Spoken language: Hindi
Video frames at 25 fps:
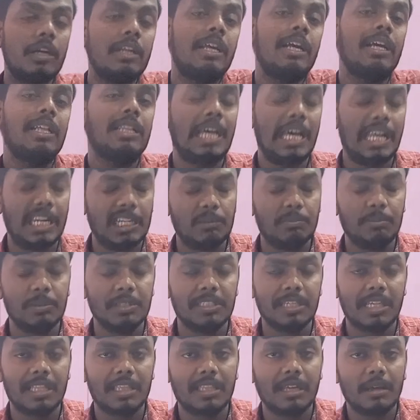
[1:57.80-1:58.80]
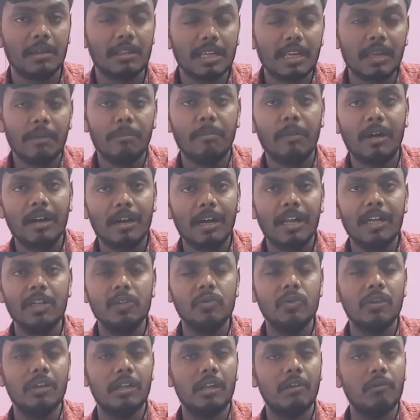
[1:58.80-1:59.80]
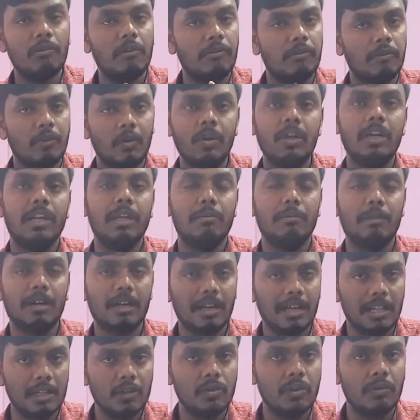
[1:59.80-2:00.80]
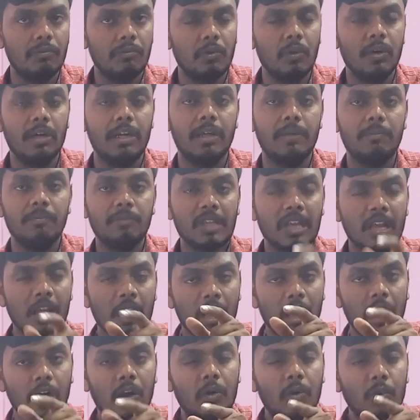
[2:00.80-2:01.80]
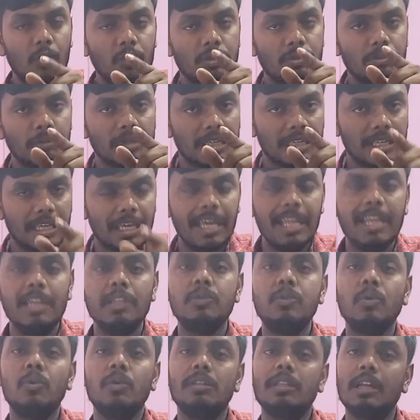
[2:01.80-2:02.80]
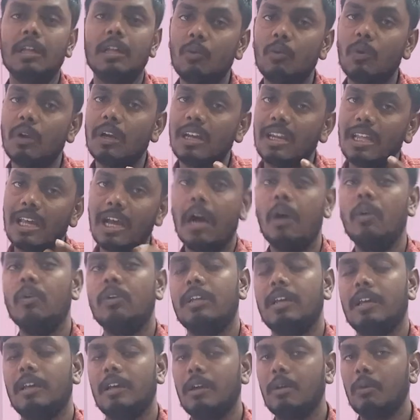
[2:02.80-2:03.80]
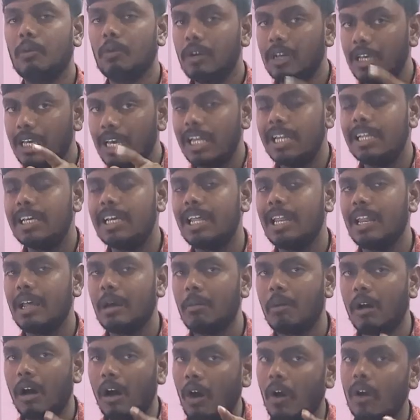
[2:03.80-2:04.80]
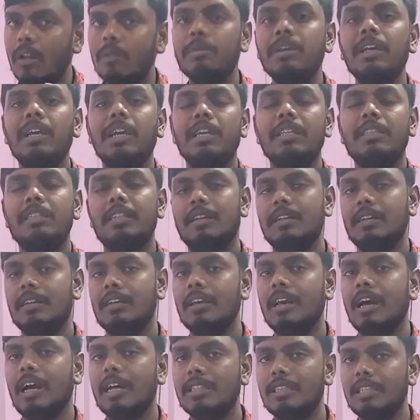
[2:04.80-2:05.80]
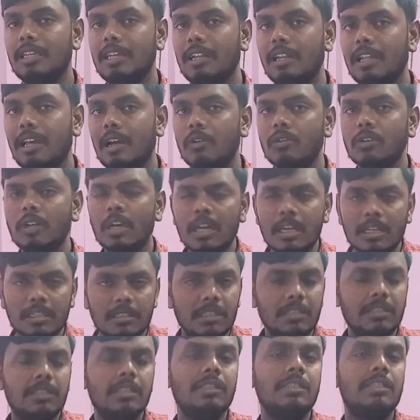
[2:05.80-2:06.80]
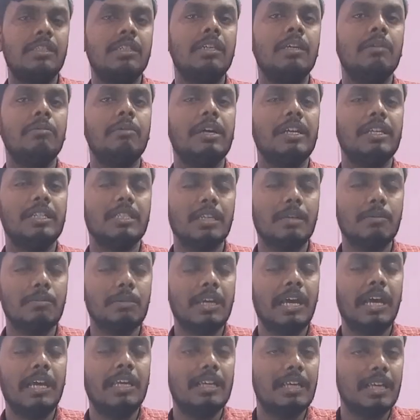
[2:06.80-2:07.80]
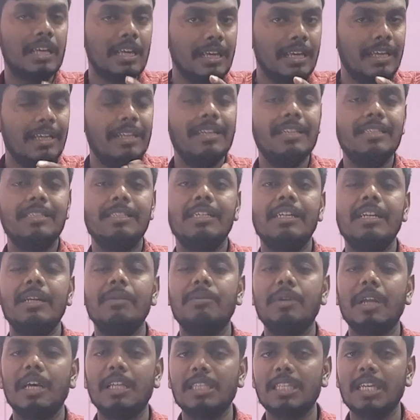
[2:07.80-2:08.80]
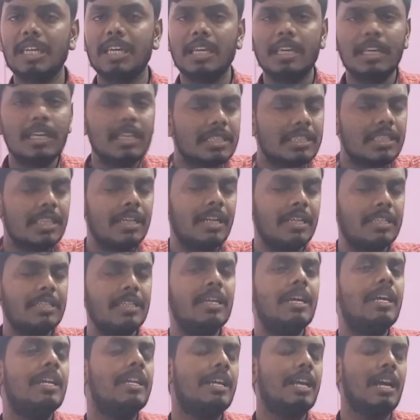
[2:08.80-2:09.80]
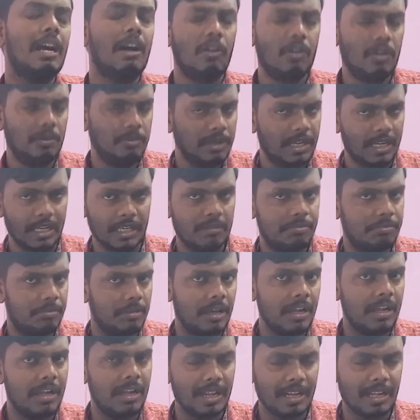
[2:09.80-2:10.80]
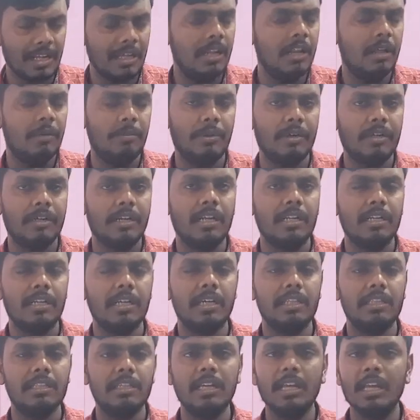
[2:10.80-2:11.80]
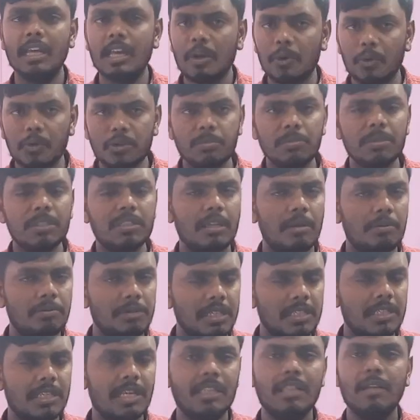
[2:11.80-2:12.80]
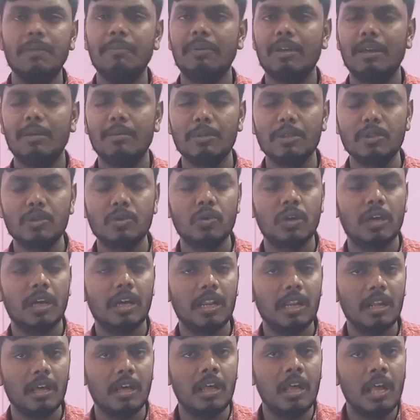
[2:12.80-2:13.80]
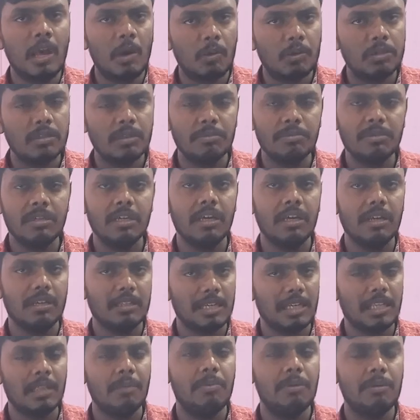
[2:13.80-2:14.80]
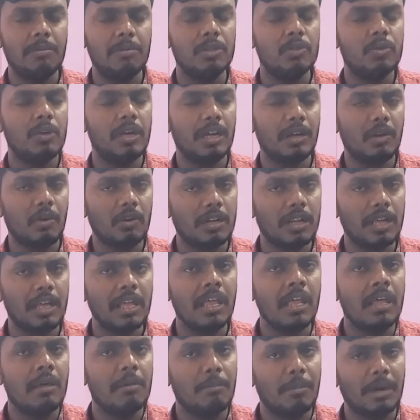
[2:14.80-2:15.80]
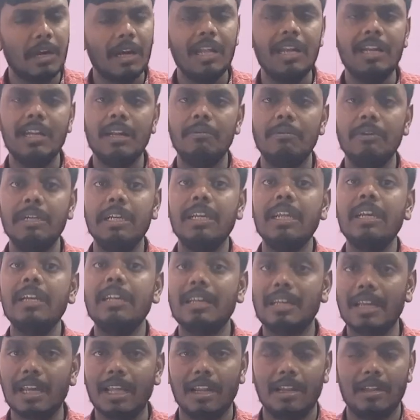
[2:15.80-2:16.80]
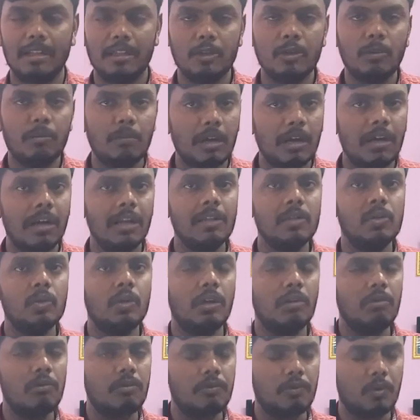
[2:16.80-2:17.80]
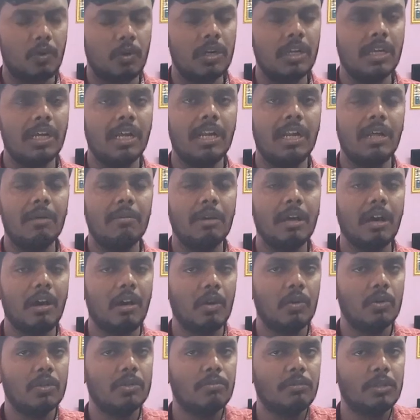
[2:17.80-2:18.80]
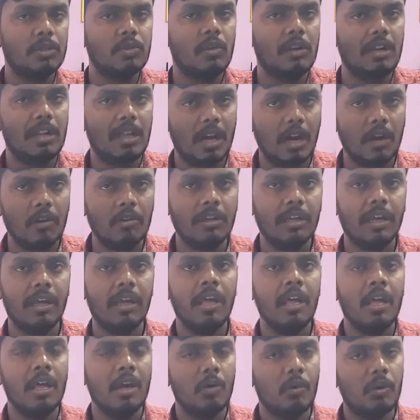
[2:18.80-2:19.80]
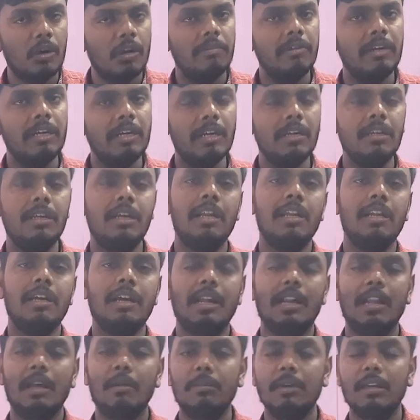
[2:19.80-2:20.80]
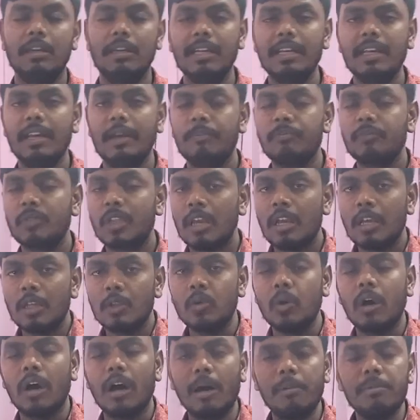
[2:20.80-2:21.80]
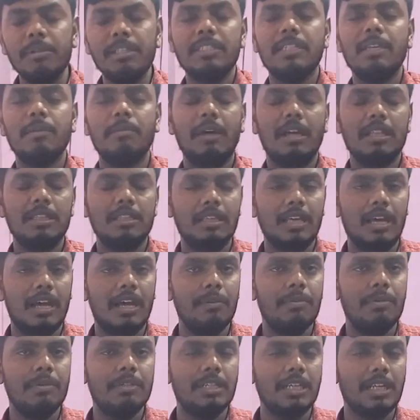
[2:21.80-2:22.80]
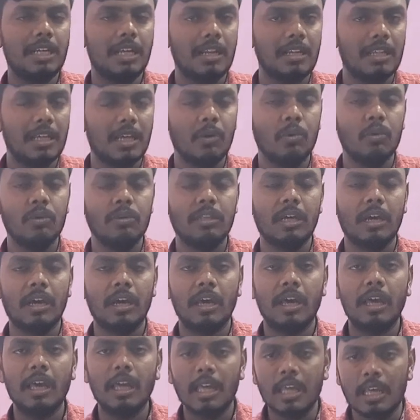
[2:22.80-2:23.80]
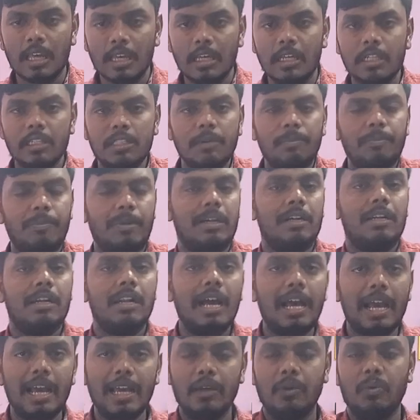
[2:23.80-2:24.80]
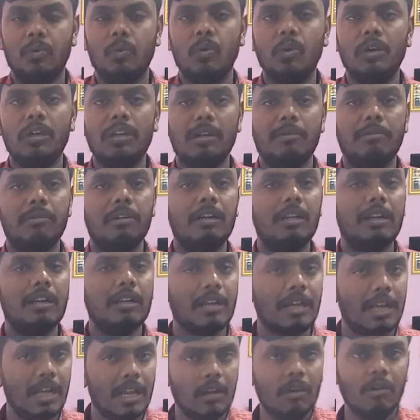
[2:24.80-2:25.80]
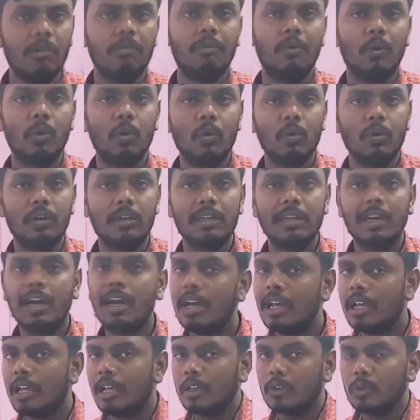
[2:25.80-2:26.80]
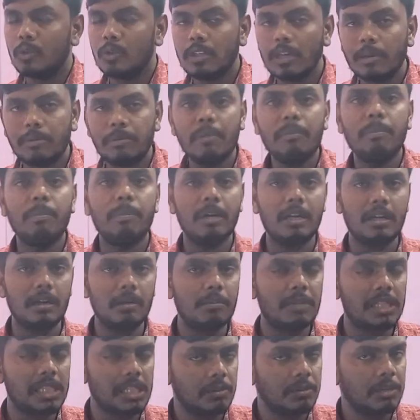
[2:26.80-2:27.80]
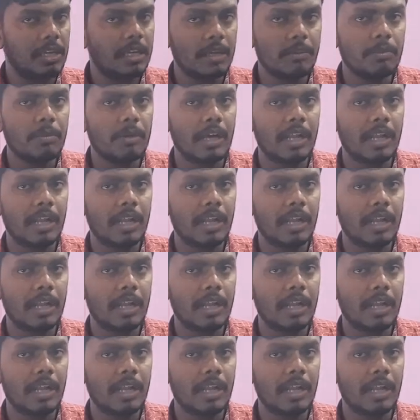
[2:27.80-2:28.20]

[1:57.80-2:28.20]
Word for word: फॉन्ट के आधारित पे चलता है देखिए मंगल जो है ना वो फॉन्ट है मंगल जो है फॉन्ट है और उसमें गेल जो है ना वो लेआउट है गेल के अलावा और भी कई तरह के आते हैं लेआउट जैसे सी सी बी आई इन स्क्रिप्ट आते हैं इस तरह से करके और भी कई अलग अलग प्रकार के आते हैं उसमें सबसे ज़्यादा फेमस जो है ना वो सबसे ज़्यादा फेमस जो है कौन है मंगल रेविंटन गेल तो मंगल जो है वो फॉन्ट का नाम है और उसमें जो लेआउट है वो रेविंटन गेल का नाम है ठीक है तो अब इससे बात यहाँ पर से क्लियर होता है कि जब पटना हाईकोर्ट रेविंटन गेल को फॉलो किया तो ये भी पटना मतलब यही